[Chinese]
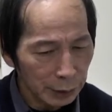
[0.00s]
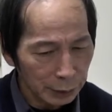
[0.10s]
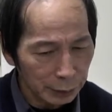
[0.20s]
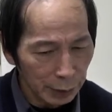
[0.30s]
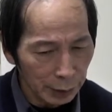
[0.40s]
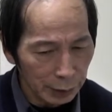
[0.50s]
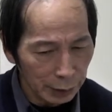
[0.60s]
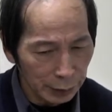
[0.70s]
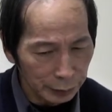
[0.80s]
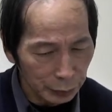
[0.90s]
这个
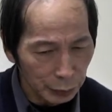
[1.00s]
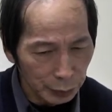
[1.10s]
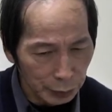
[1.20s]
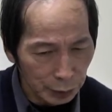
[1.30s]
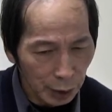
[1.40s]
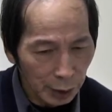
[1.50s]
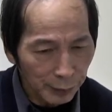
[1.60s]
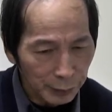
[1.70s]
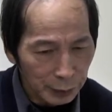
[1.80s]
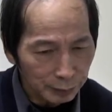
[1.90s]
就是
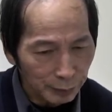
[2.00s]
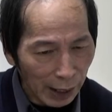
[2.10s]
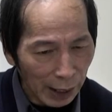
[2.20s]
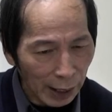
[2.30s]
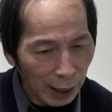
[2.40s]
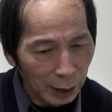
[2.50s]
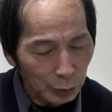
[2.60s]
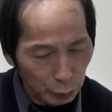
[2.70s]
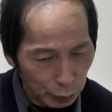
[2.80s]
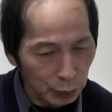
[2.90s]
把
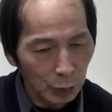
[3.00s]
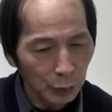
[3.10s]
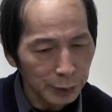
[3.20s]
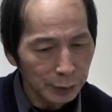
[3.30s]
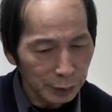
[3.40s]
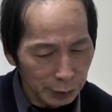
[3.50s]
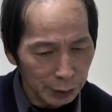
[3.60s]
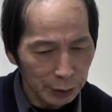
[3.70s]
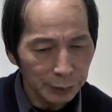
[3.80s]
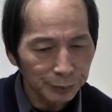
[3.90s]
如是我闻一时